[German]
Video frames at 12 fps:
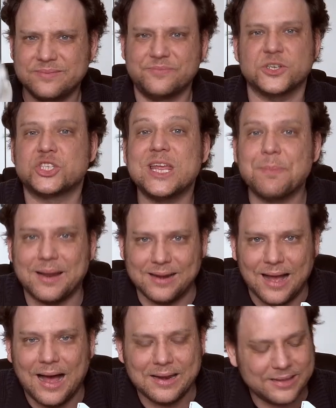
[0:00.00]
versteht man
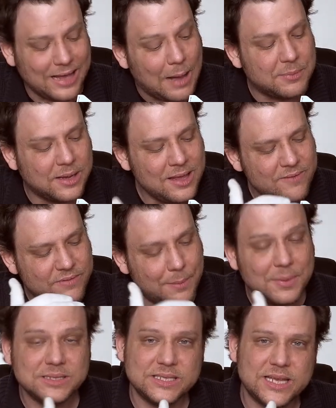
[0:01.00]
gar nicht. Ja, aber
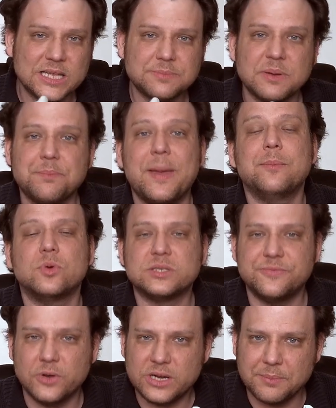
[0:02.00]
wenn man sich jetzt mit
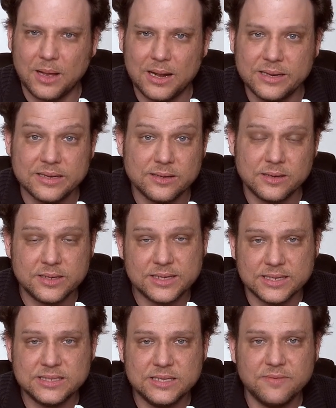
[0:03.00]
Mainboards wirklich mal in, äh,
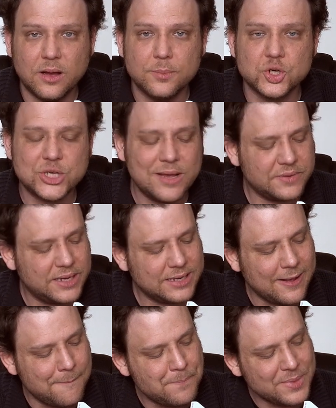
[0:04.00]
intensiver
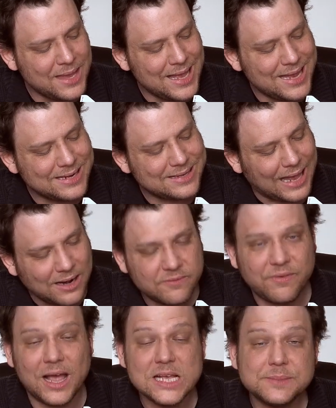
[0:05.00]
beschäftigt,
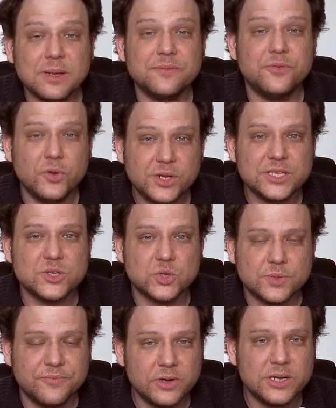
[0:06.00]
dann weiß man
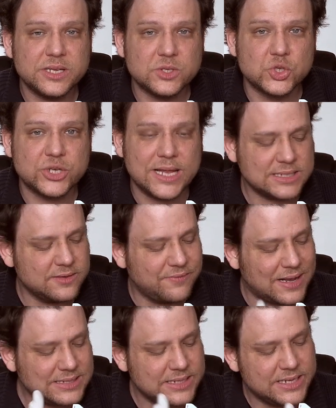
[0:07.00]
wirklich, wirklich zu schätzen,
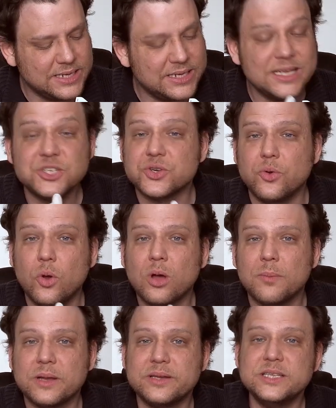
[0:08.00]
was sich hier die
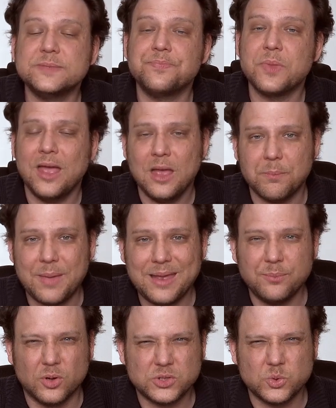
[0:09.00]
Ingenieure bei diesem
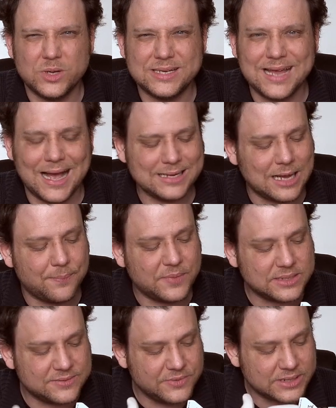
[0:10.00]
Mainboard so gedacht haben.
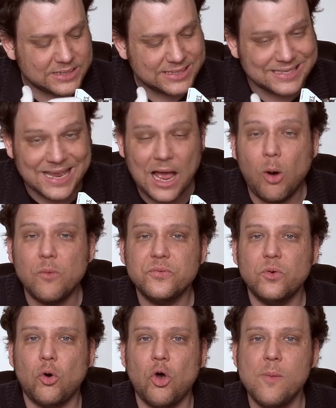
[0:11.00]
Das wirkt sehr
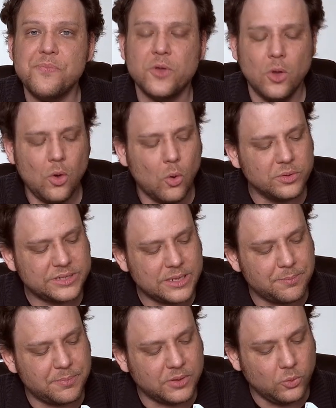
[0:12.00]
aufgeräumt und
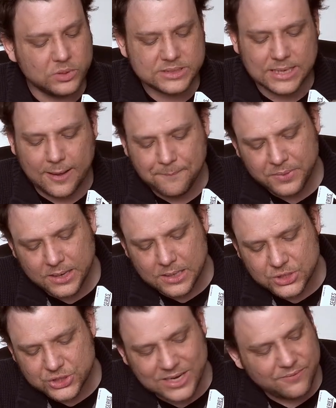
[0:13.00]
dem Benutzer
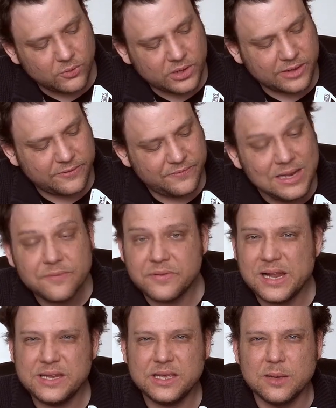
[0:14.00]
stehen wirklich
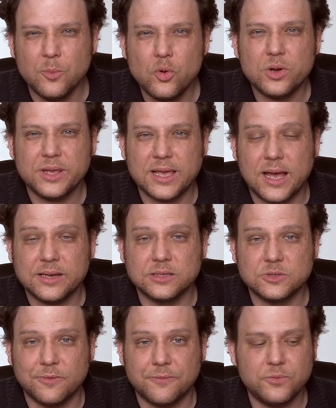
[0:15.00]
vielfältige Möglichkeiten
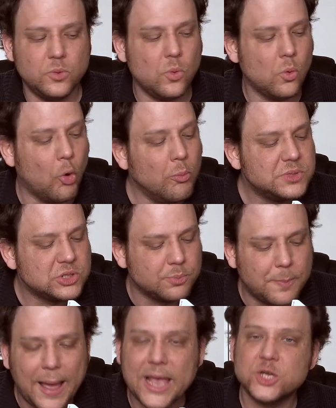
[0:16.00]
zur Verfügung, um
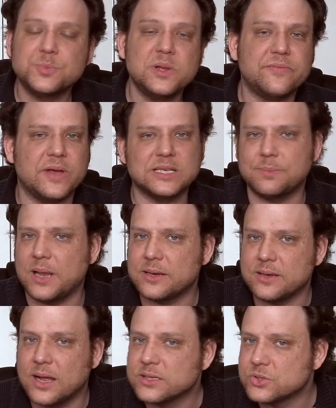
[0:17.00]
zum Beispiel
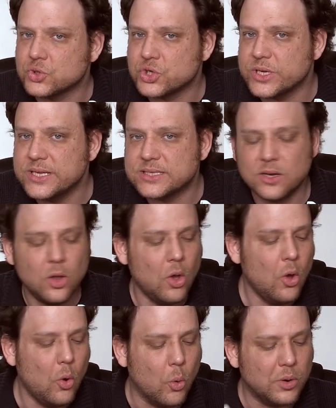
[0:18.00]
Festplatten anzuschließen
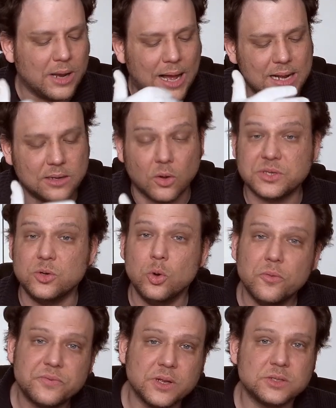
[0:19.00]
oder halt auch die
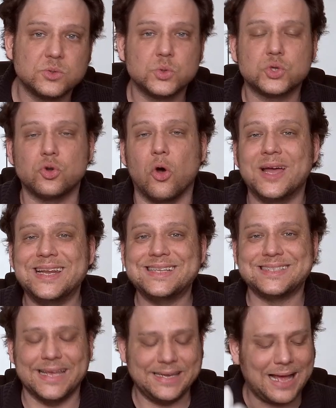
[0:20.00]
Lüfter zu steuern
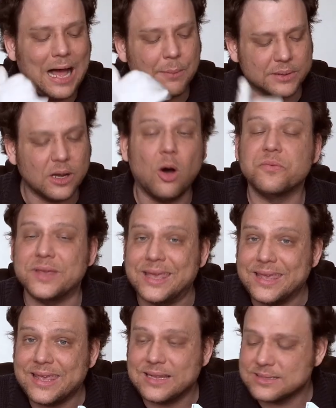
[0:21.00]
etc. Aber darauf gehe
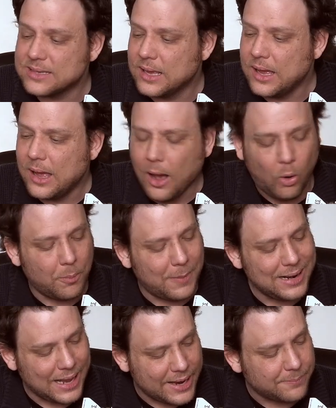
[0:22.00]
ich jetzt auch
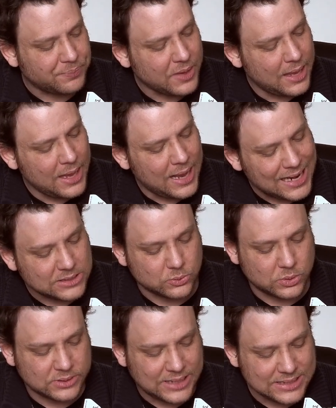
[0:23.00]
mal ein.
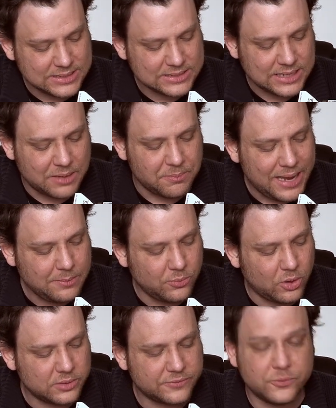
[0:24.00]
Also, das ist ein Mainboard